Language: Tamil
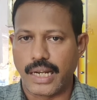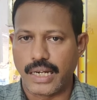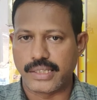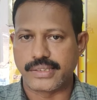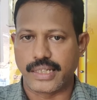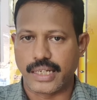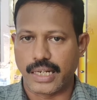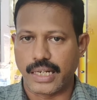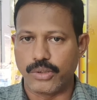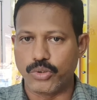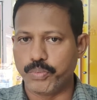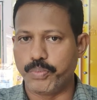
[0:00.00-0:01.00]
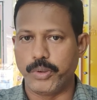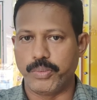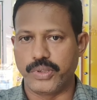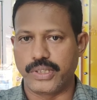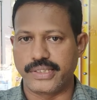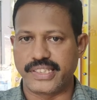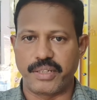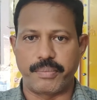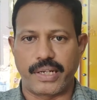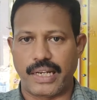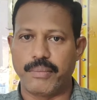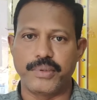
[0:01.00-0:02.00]
நாட்டு சர்க்கரை உப்பு போட்டு சில
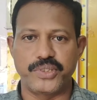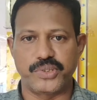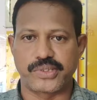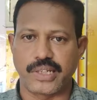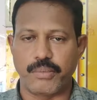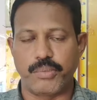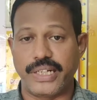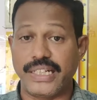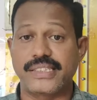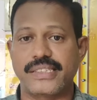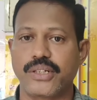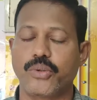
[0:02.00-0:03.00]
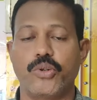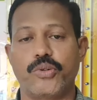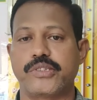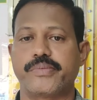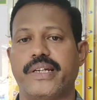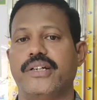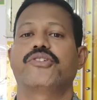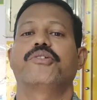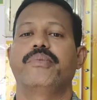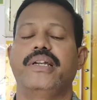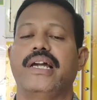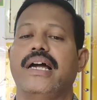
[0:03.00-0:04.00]
பேர் லெமன் ஜூஸ்லாம் போட்டு இன்ஸ்டன்ட் குளுக்கோஸ் மாதிரி
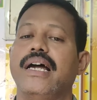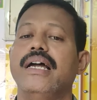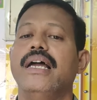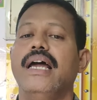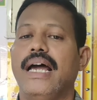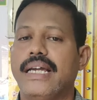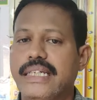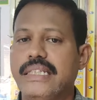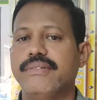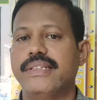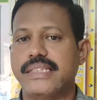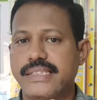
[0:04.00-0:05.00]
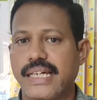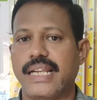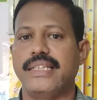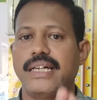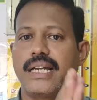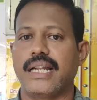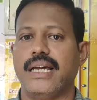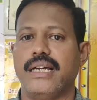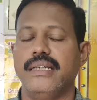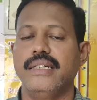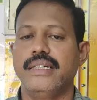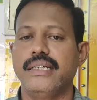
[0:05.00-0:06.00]
எடுக்கிறோம் இல்லையா இது வந்து சரிதானா
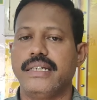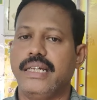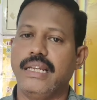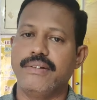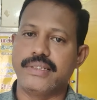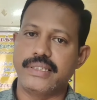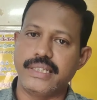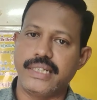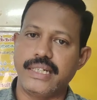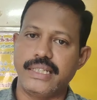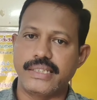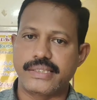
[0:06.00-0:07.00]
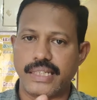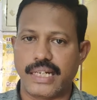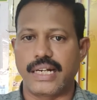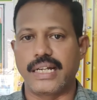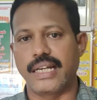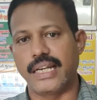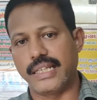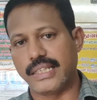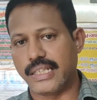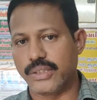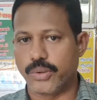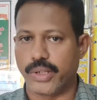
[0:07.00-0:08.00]
இல்லை வந்து இது சில இடங்களில்
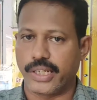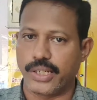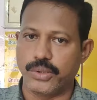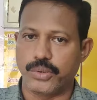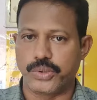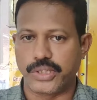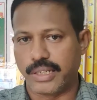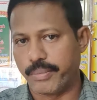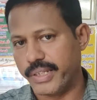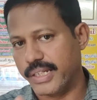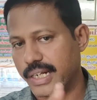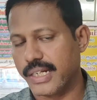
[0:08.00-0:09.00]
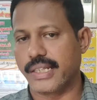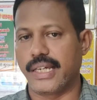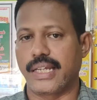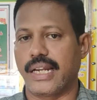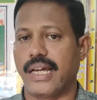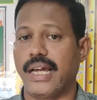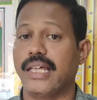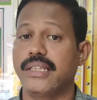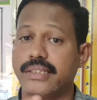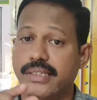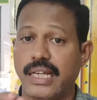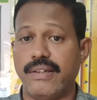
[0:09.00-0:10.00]
ஏதாவது குறைக்கணும் கூட்டணும் அப்படி இருக்கான்னு கேட்குறாங்க
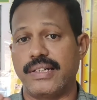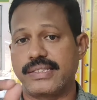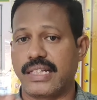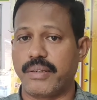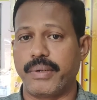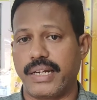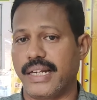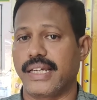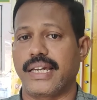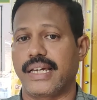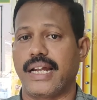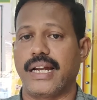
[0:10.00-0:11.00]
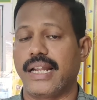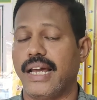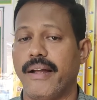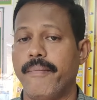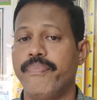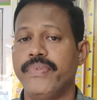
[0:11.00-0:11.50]
அதுவும் தெளிவாக சில பேர் என்ன கேட்குறாங்கன்னா